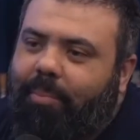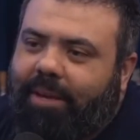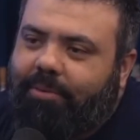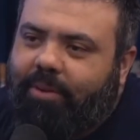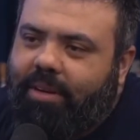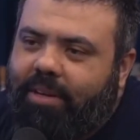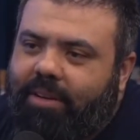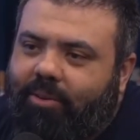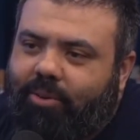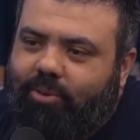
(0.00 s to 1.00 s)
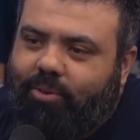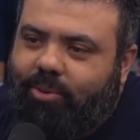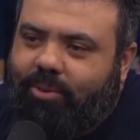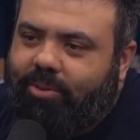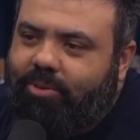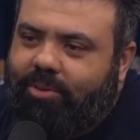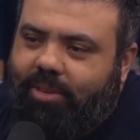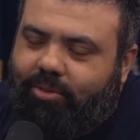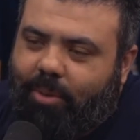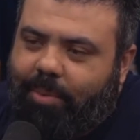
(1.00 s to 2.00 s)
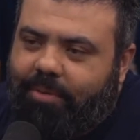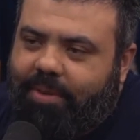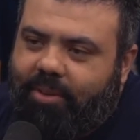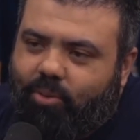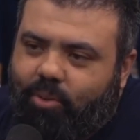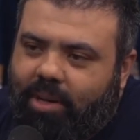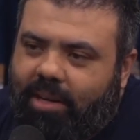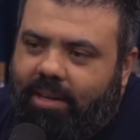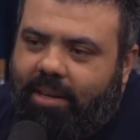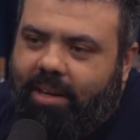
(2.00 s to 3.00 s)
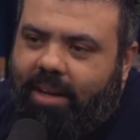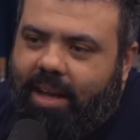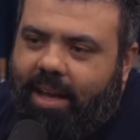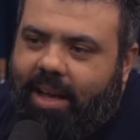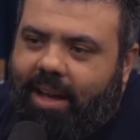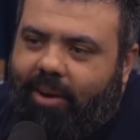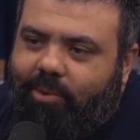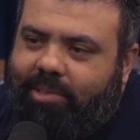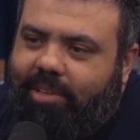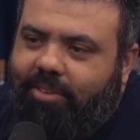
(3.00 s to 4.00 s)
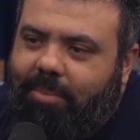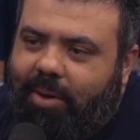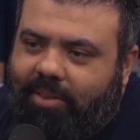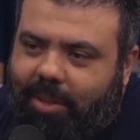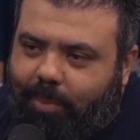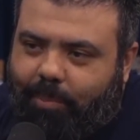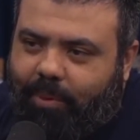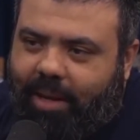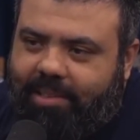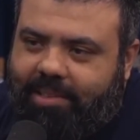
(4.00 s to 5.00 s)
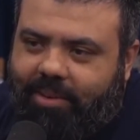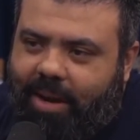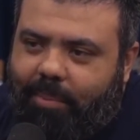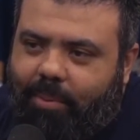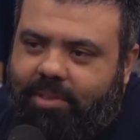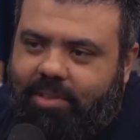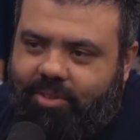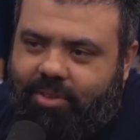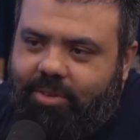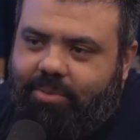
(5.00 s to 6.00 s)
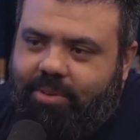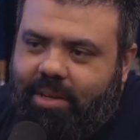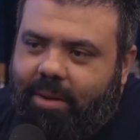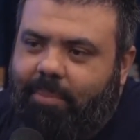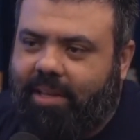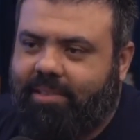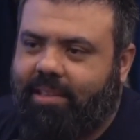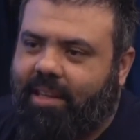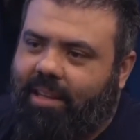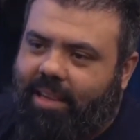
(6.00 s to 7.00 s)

é que foi quando tu, quando tu deixou a prefeitura? É, o sentimento da população era positivo? Não. Porque, assim, não. Lá